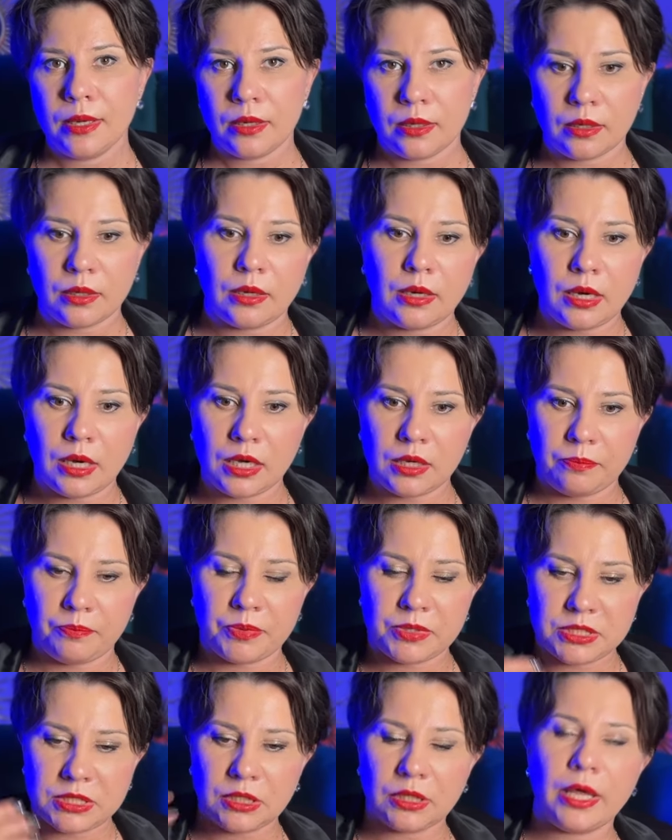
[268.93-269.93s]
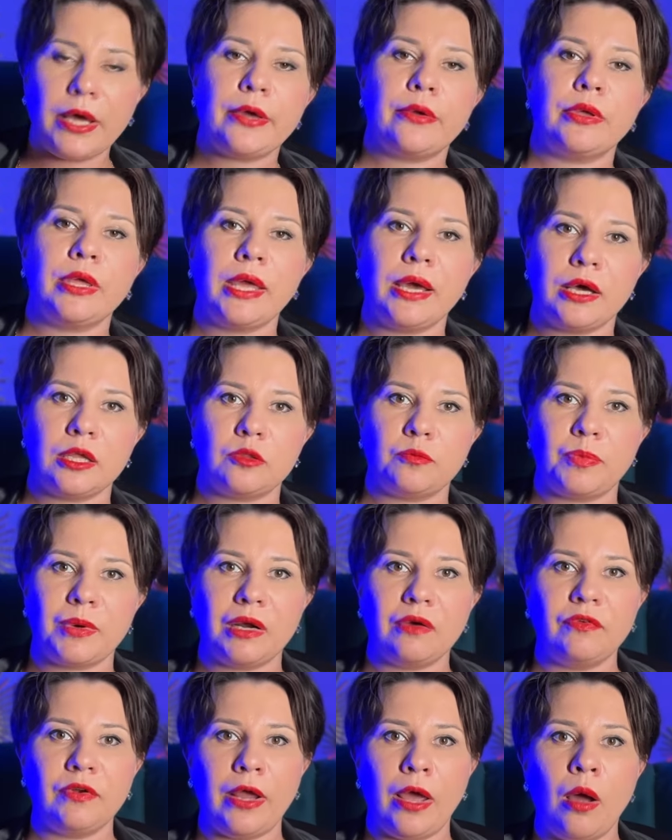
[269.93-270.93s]
а, посылаю и
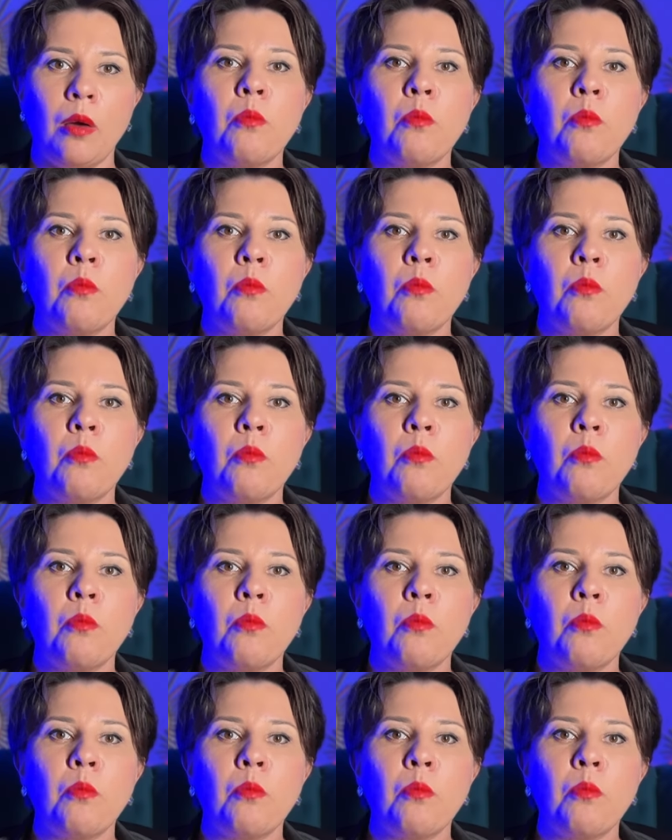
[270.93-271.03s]
отправляю.